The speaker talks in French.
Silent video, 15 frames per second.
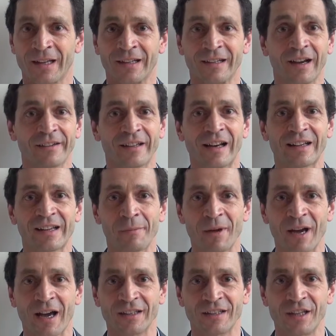Grâce à la
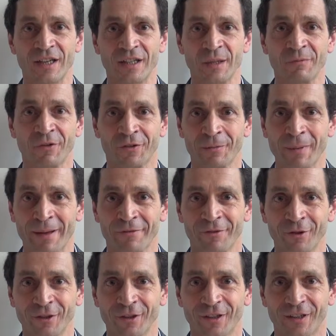caméra qui équipe votre
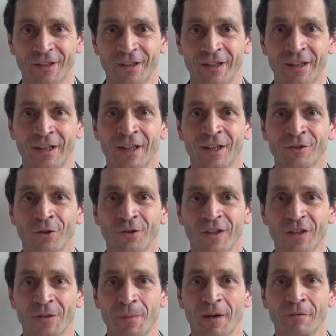smartphone, notre
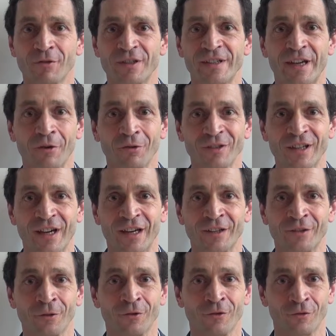expert vous signale en
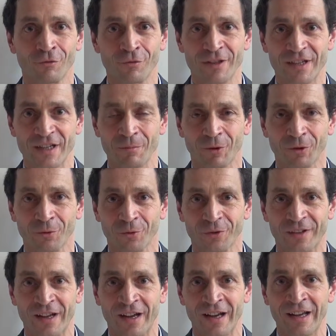direct tous les éléments de
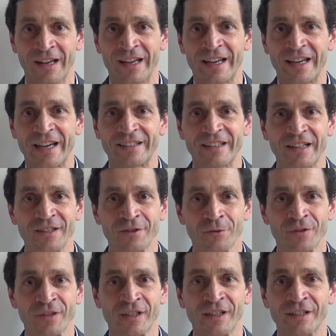constat et analyse
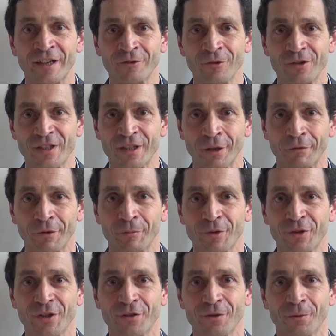aussi les diagnostics en votre
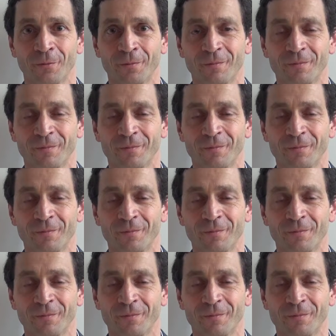possession.